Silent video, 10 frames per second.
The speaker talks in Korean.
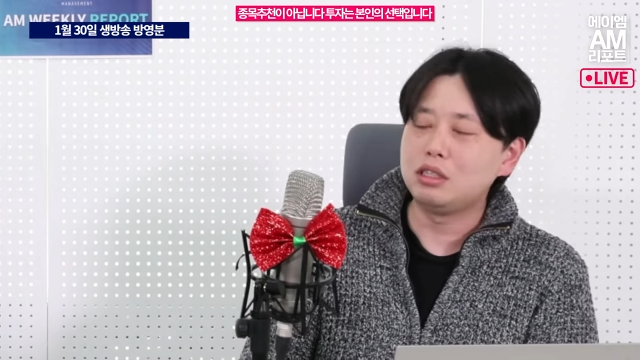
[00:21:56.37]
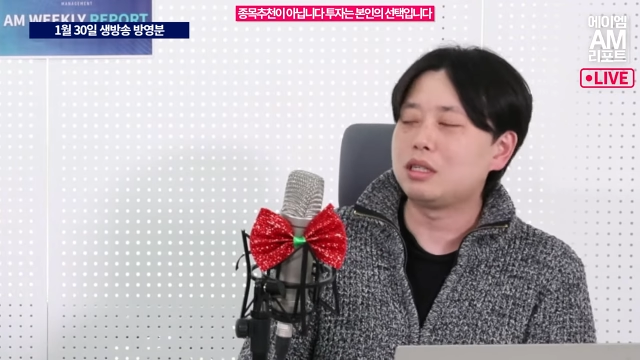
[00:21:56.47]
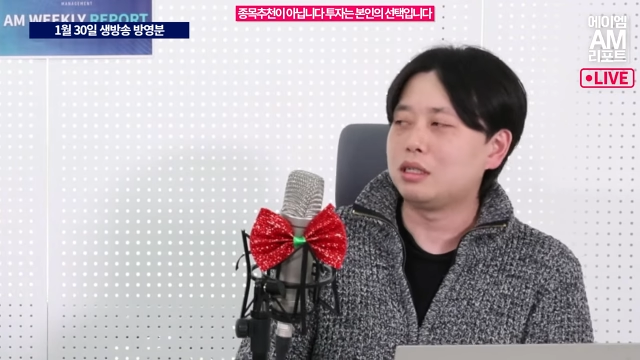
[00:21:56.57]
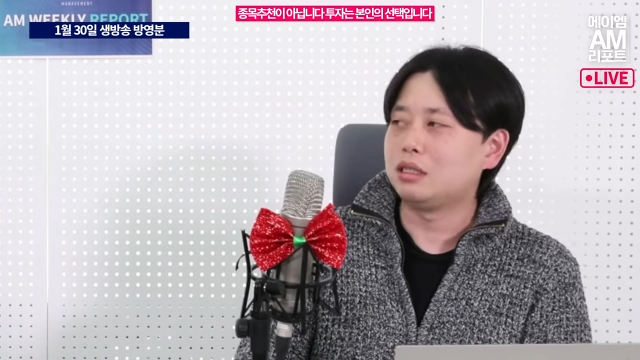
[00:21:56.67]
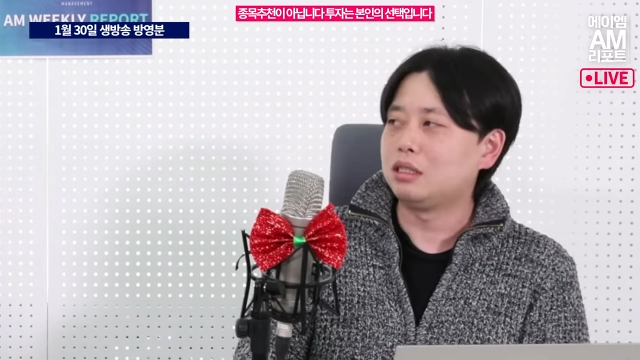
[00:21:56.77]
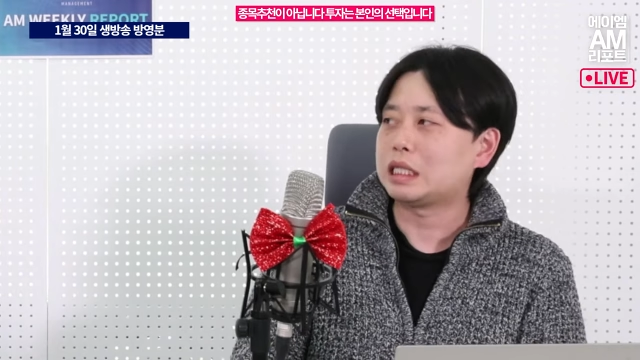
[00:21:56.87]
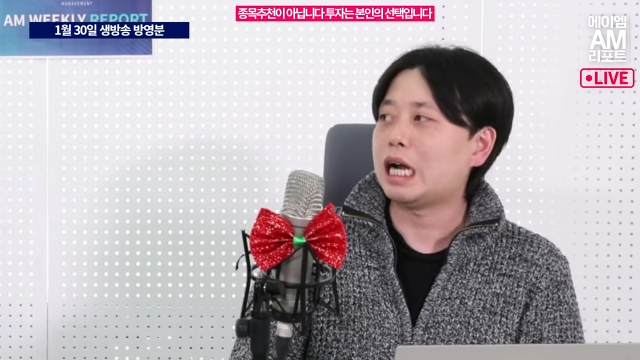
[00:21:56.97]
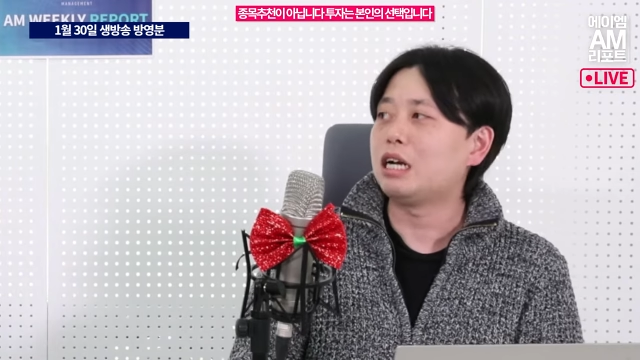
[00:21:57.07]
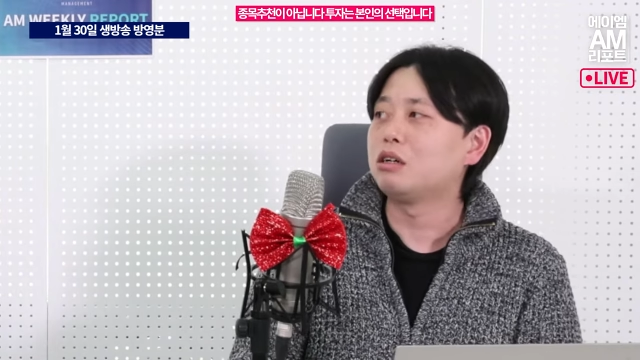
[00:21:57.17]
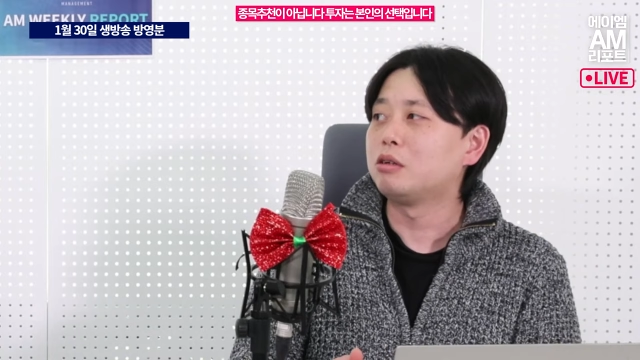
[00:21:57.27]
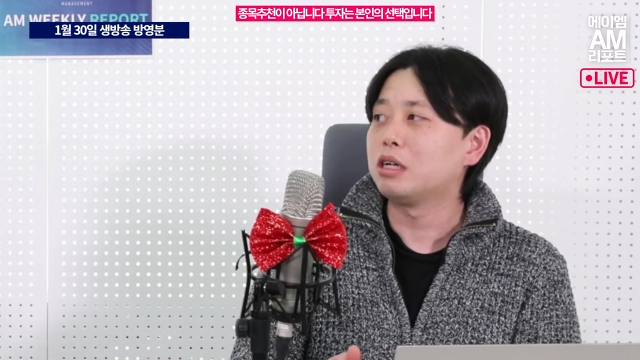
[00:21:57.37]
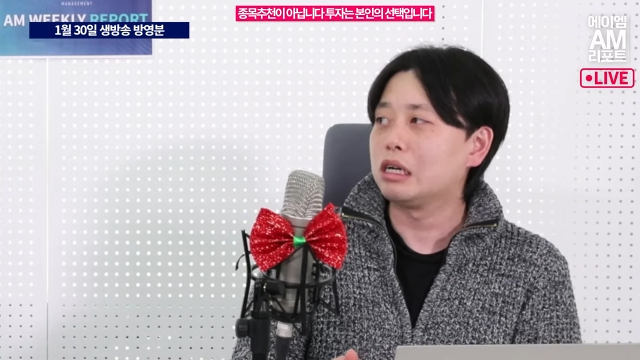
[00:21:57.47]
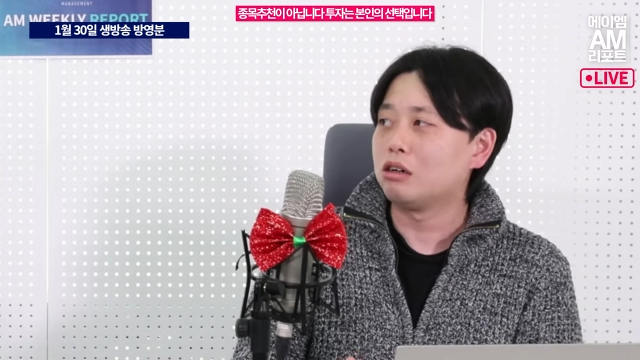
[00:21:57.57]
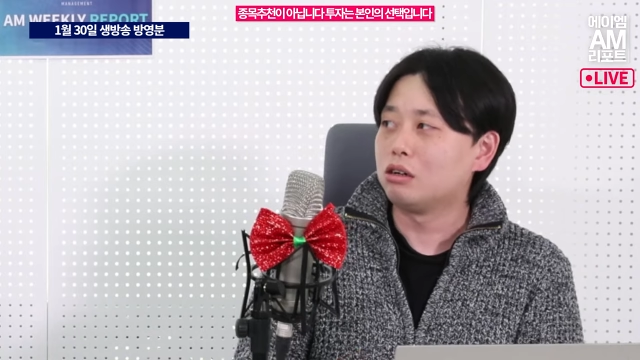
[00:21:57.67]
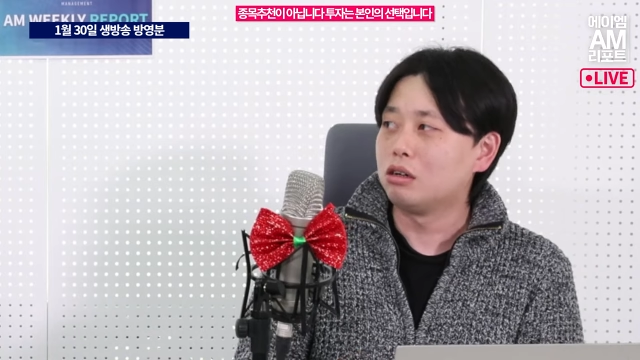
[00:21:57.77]
일단은 잘 넘어갈
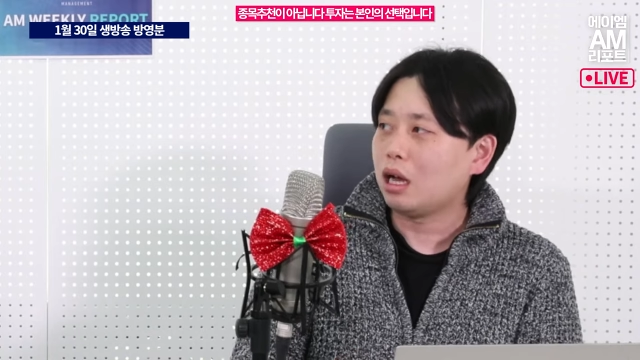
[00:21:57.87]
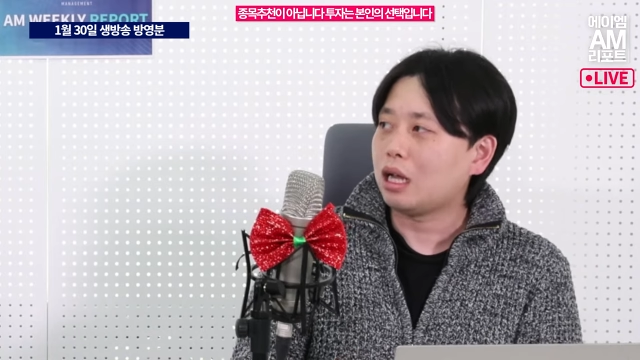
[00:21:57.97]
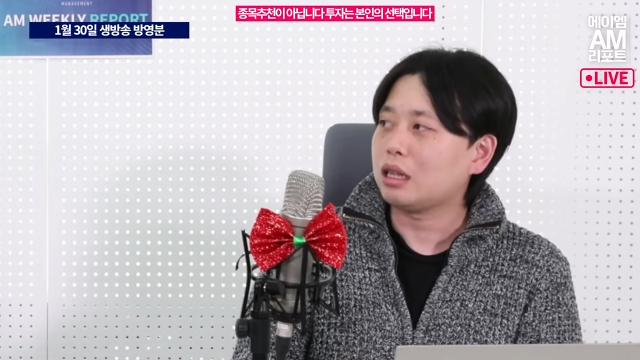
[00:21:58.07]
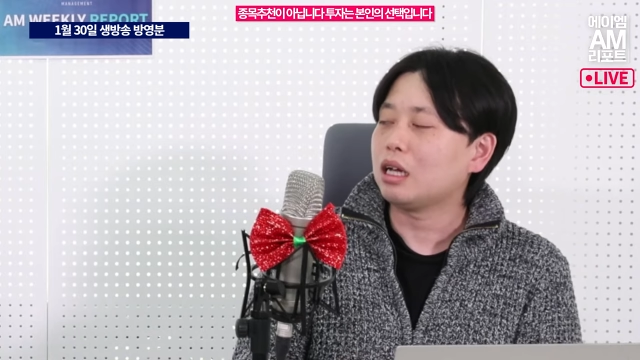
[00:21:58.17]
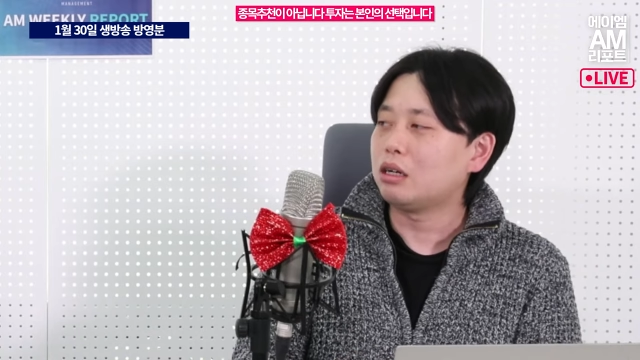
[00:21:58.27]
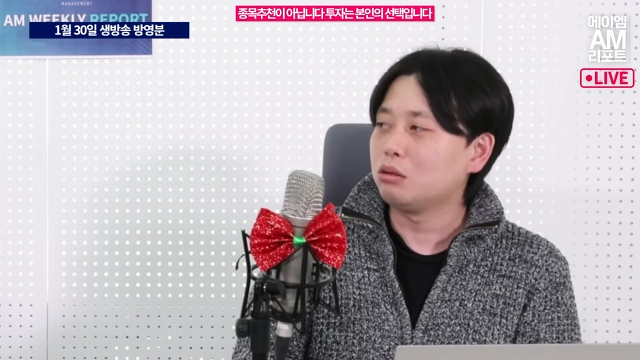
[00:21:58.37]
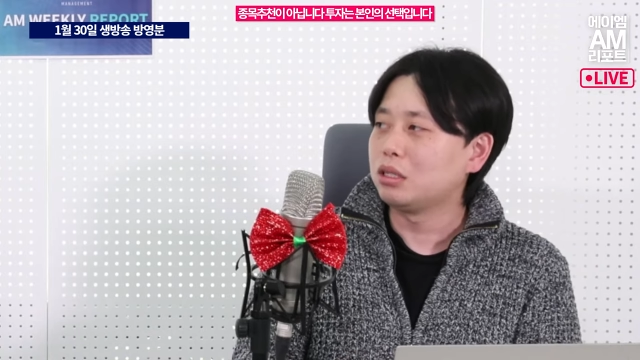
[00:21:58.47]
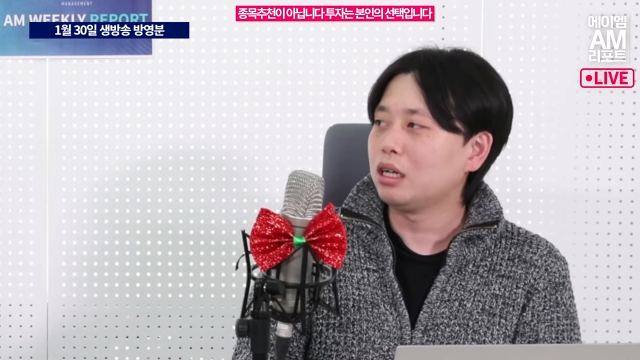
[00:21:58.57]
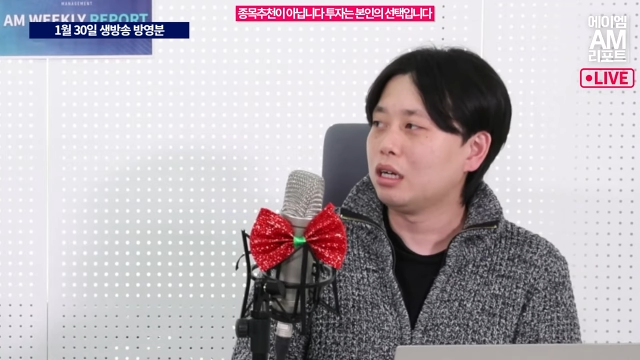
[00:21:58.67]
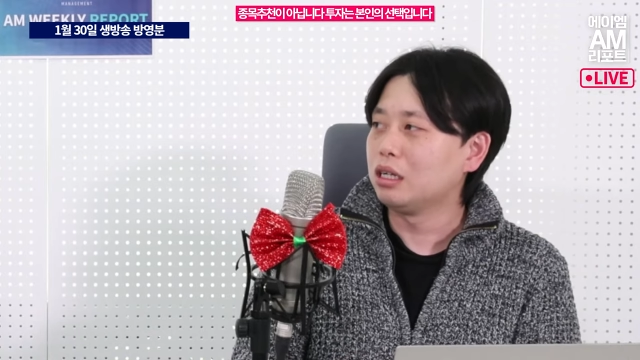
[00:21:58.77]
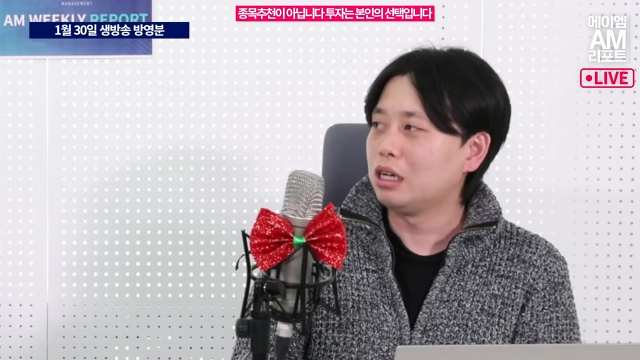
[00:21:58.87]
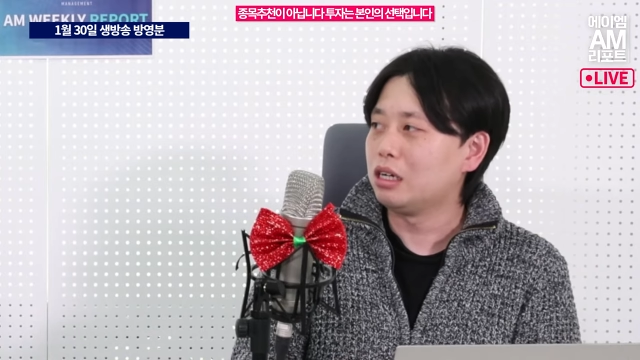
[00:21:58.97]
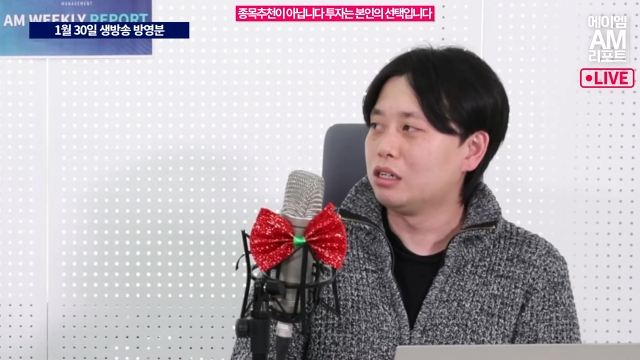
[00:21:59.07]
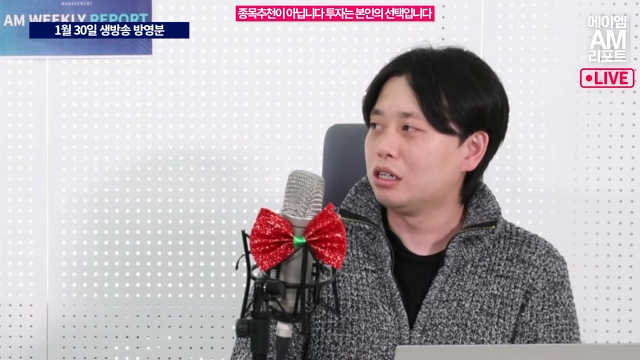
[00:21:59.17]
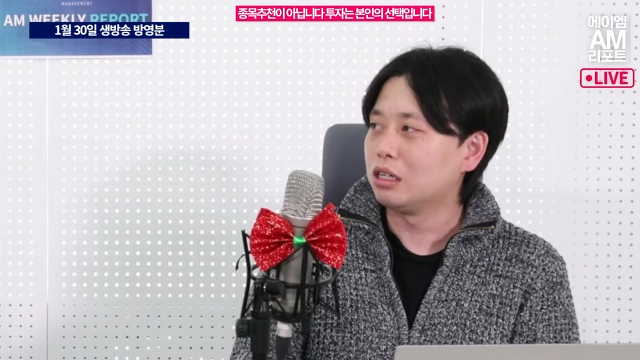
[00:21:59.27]
것 같다라고 생각을 해요.
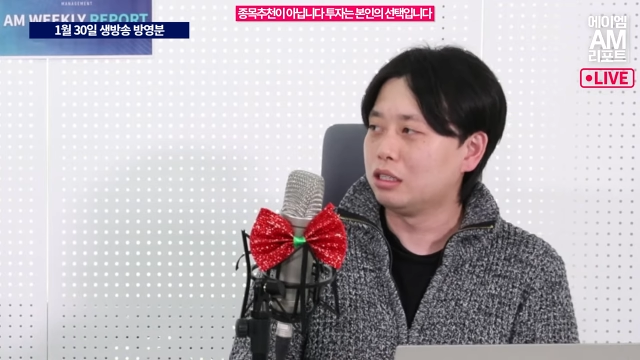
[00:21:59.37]
음.